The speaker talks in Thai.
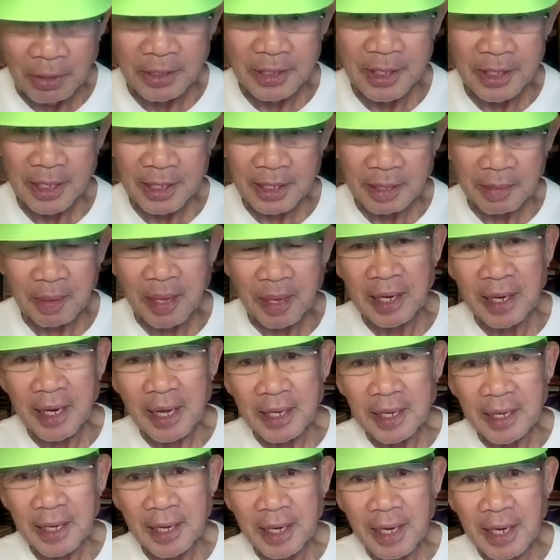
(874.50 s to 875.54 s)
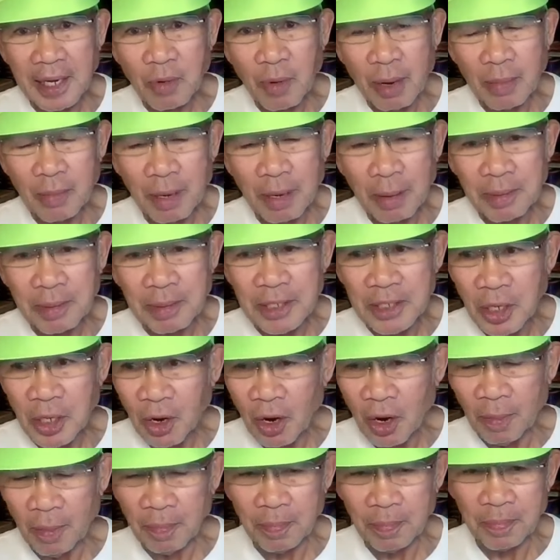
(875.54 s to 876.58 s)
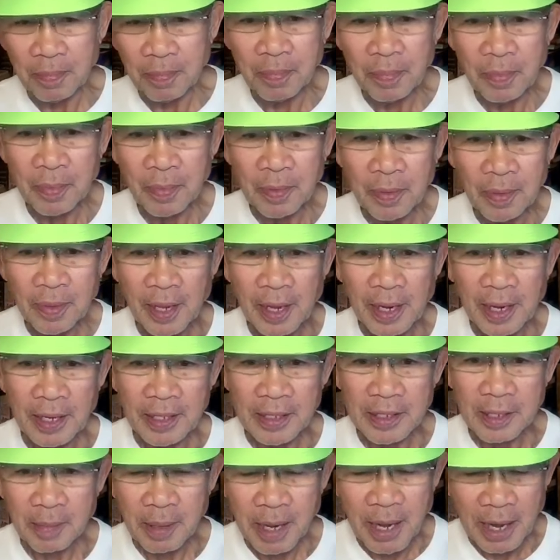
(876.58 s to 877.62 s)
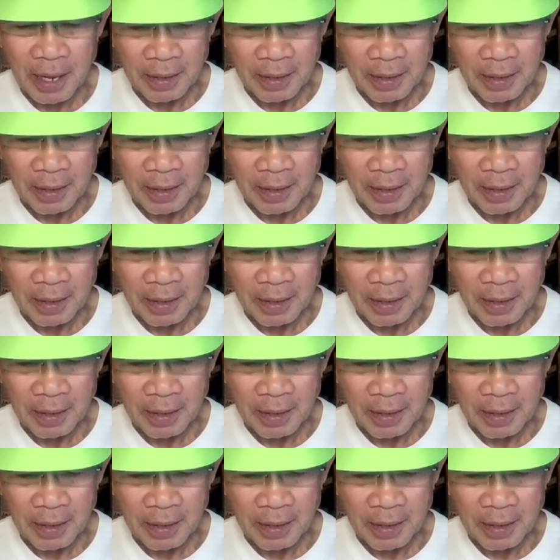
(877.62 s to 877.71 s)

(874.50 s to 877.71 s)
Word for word: นจากตำแหน่งหน้าที่และความรับผิดชอบ ในสภา